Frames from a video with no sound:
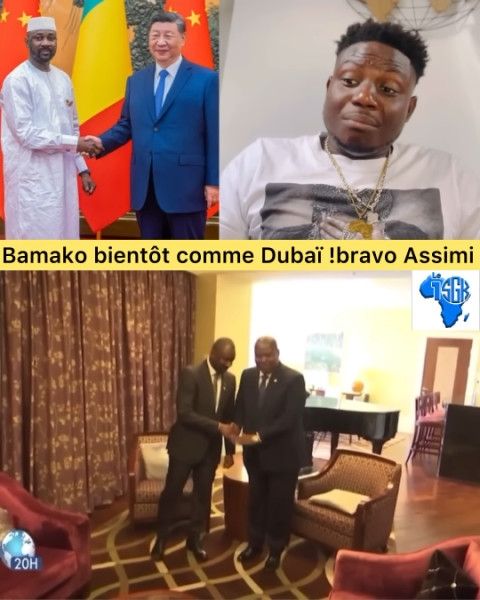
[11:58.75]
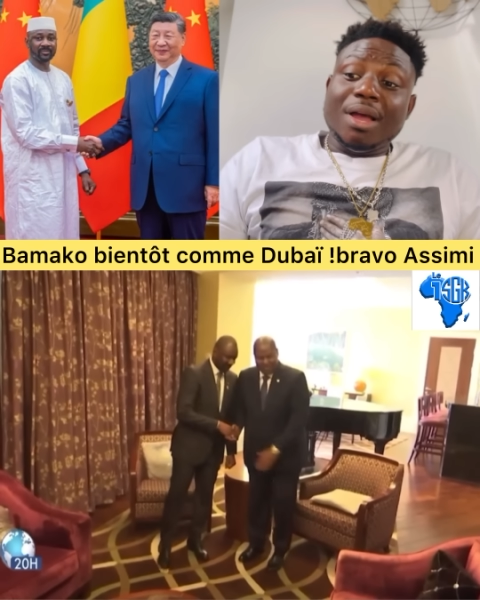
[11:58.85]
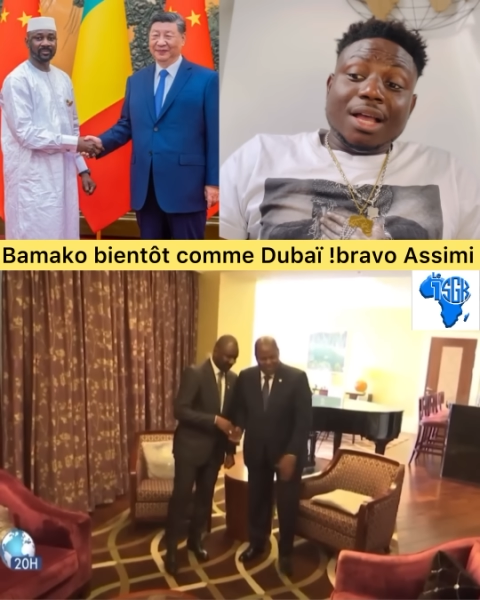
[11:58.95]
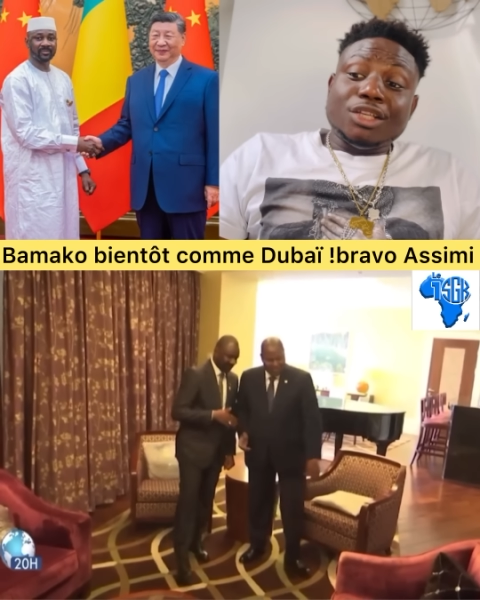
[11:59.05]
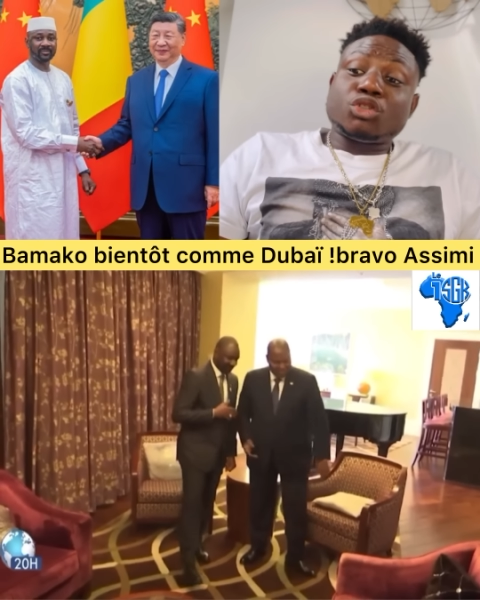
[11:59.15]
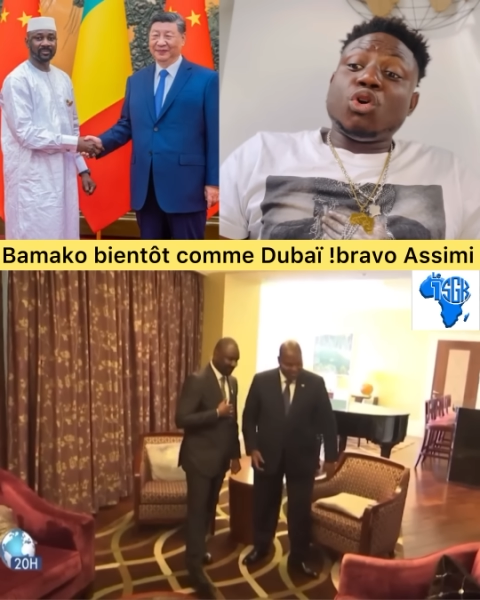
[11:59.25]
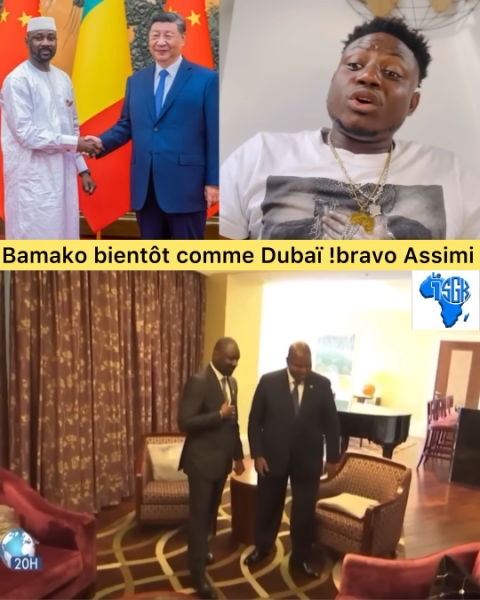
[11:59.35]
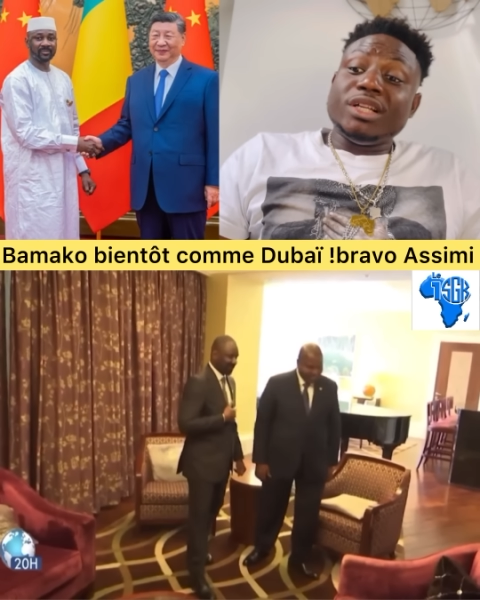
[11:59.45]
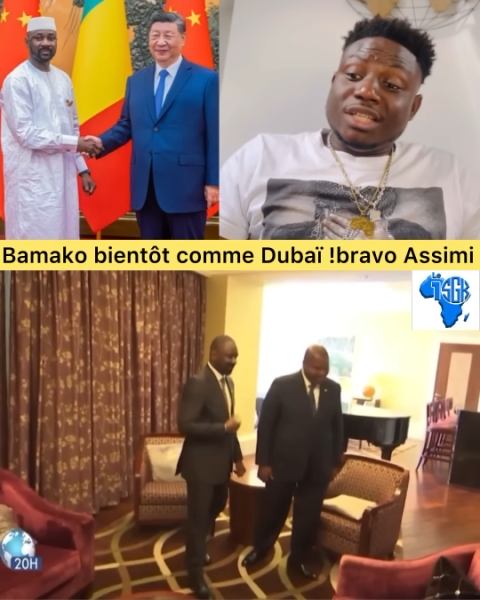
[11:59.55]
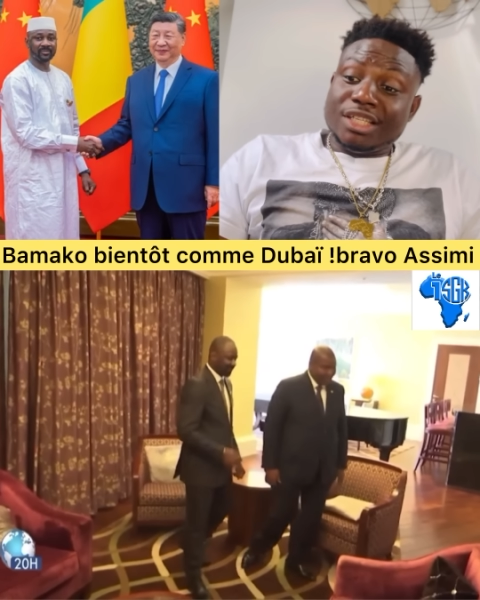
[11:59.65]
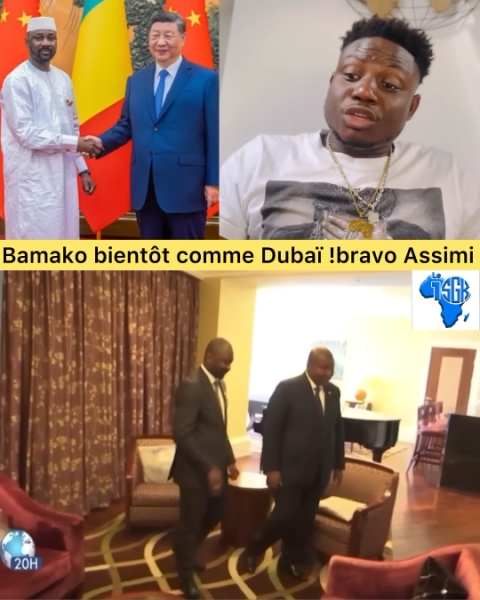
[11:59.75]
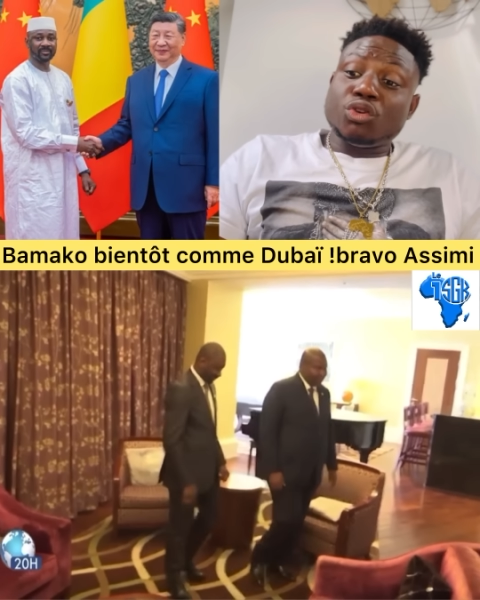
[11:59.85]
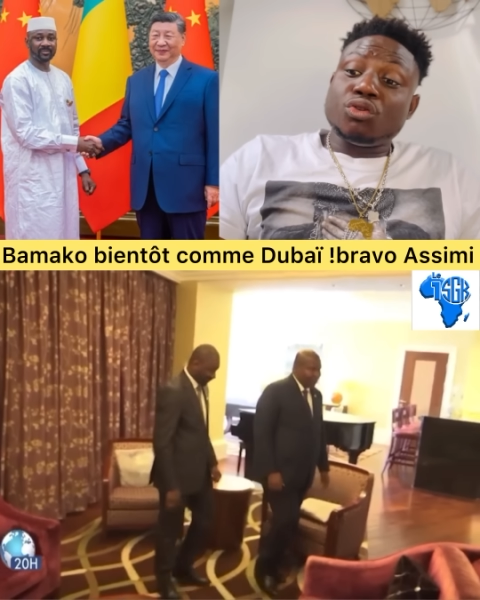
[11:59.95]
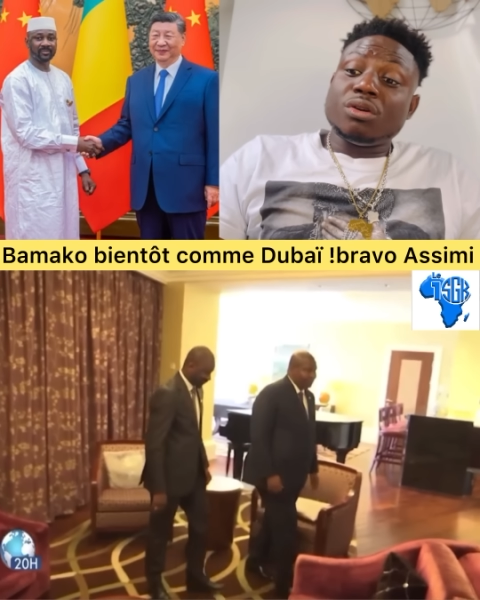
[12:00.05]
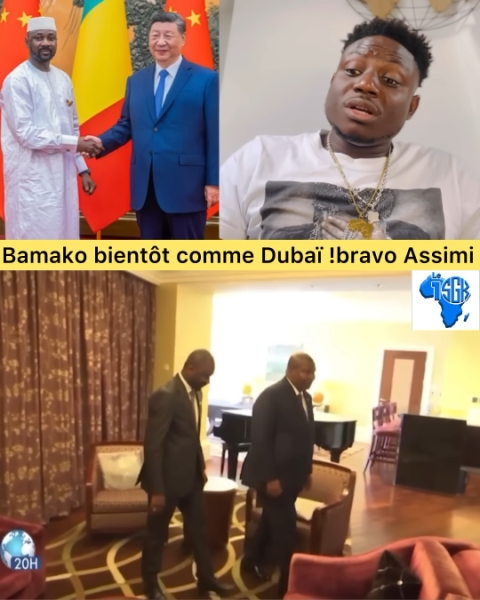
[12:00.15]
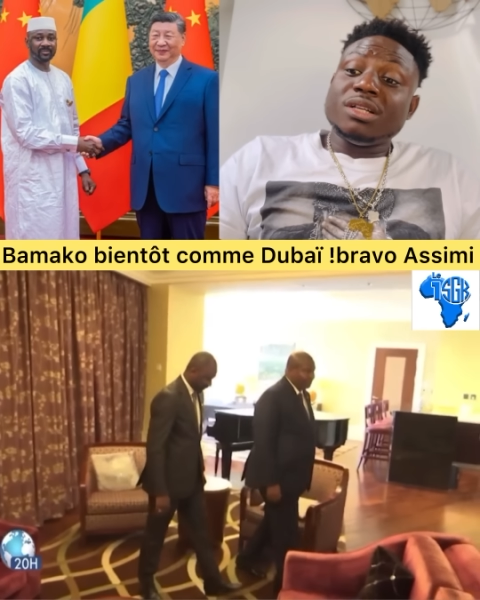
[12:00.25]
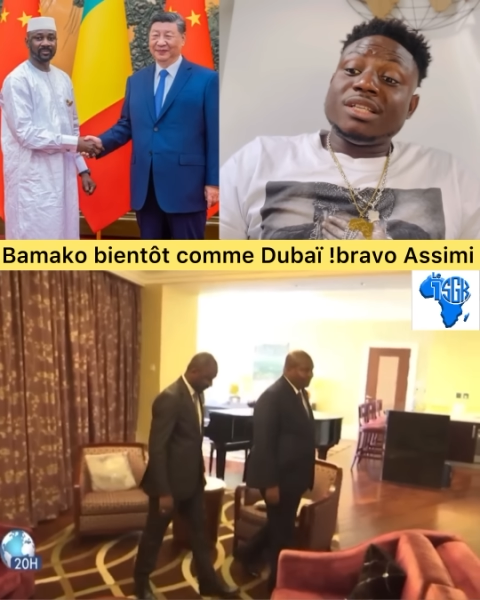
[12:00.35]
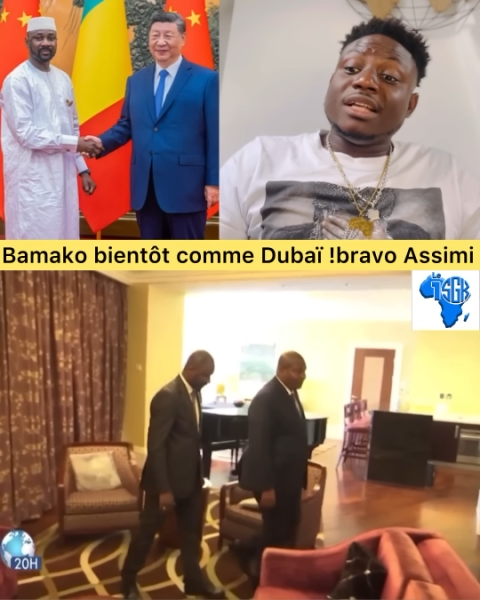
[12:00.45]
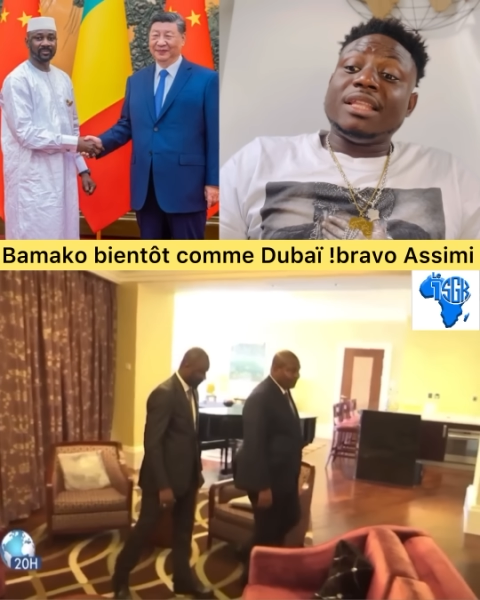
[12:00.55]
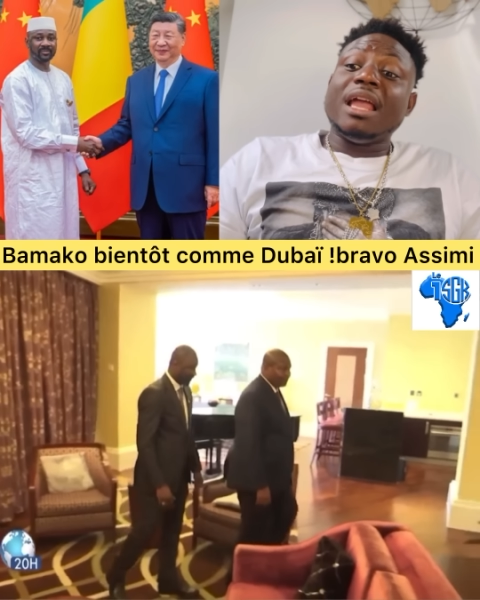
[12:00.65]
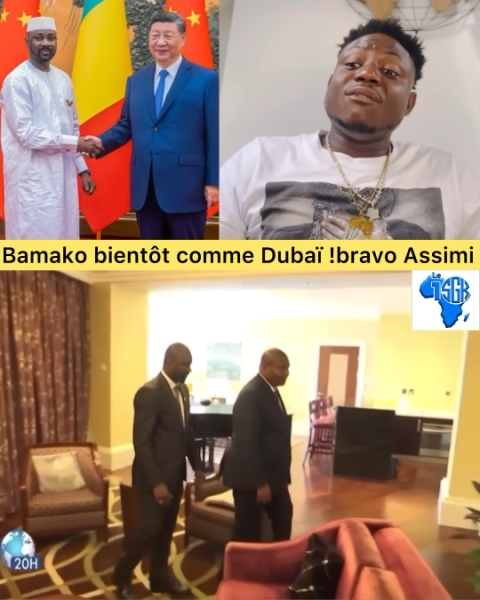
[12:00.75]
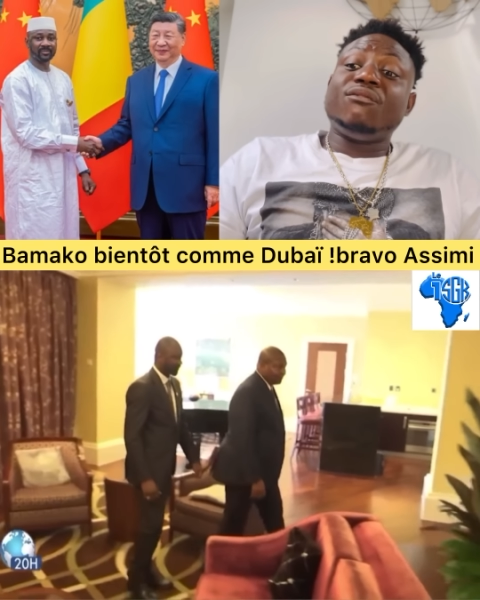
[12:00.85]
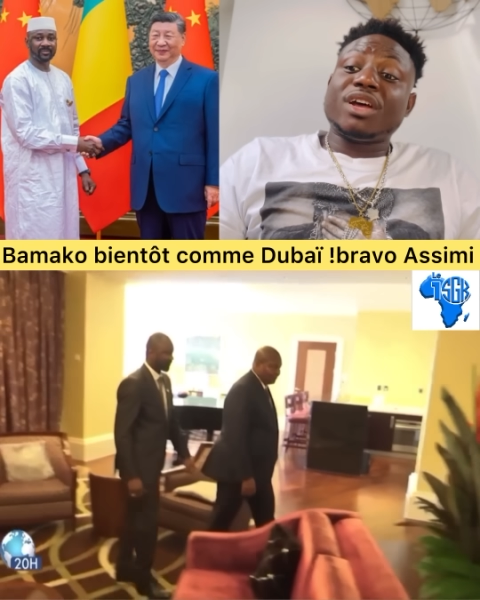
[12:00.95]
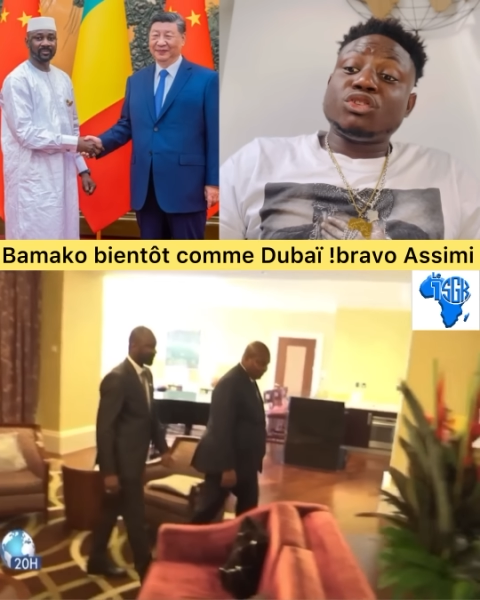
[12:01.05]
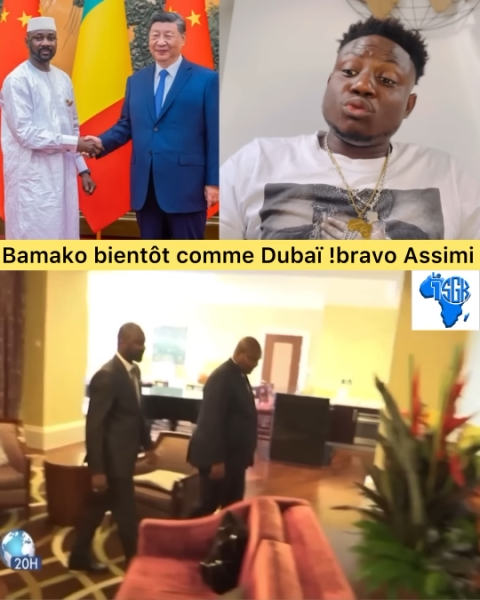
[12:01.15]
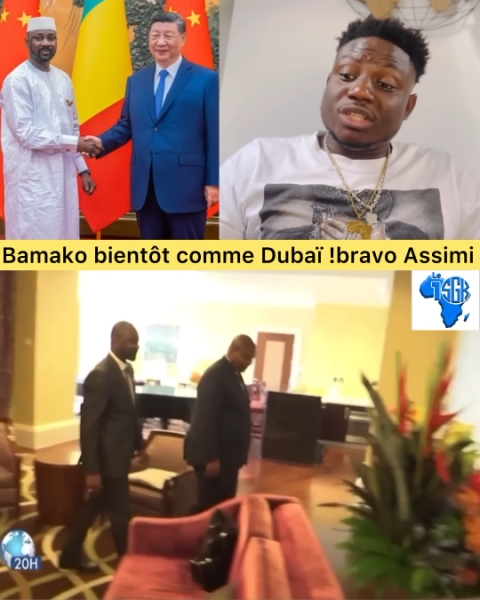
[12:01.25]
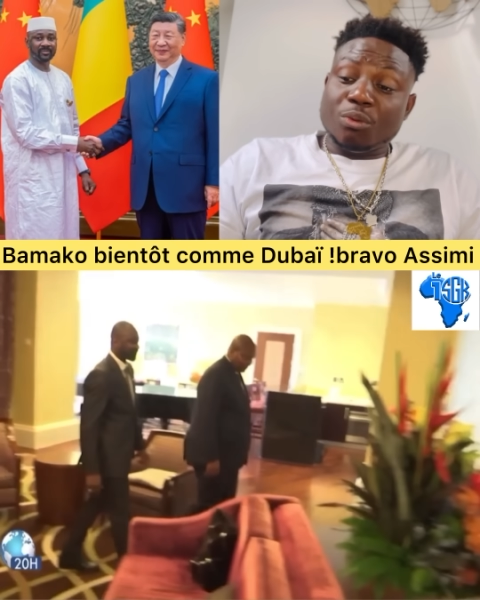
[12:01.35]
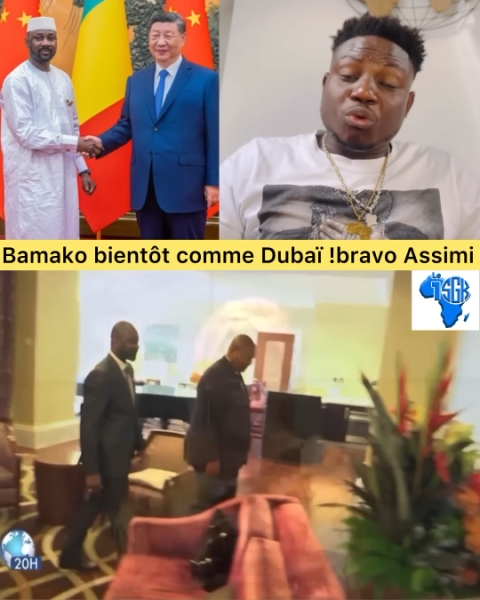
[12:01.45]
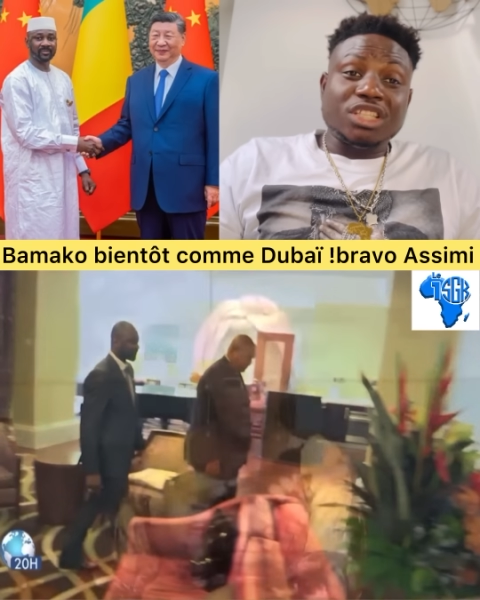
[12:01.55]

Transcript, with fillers: Mais ce qu'on retient, c'est que ça a été un franc succès pour